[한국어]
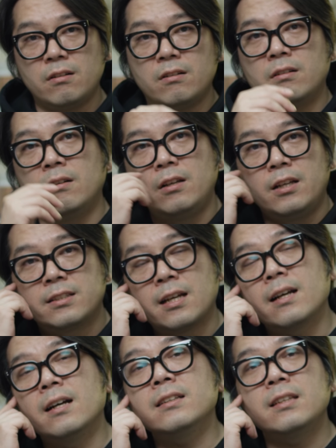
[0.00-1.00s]
어,
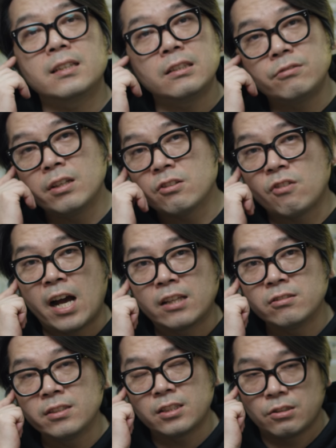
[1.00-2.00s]
작가가 되기 위한
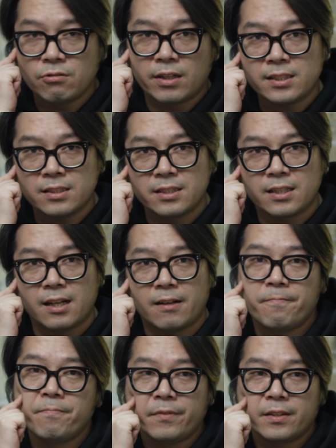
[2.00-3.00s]
과정에
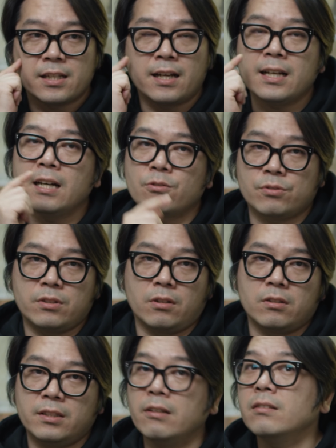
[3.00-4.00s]
들어왔으니까
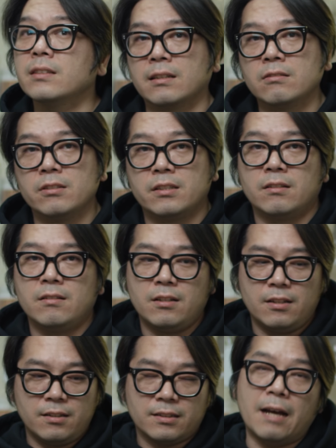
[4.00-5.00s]
작가로서 태어난 거예요.
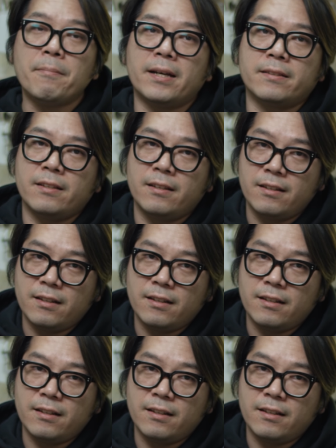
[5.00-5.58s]
다만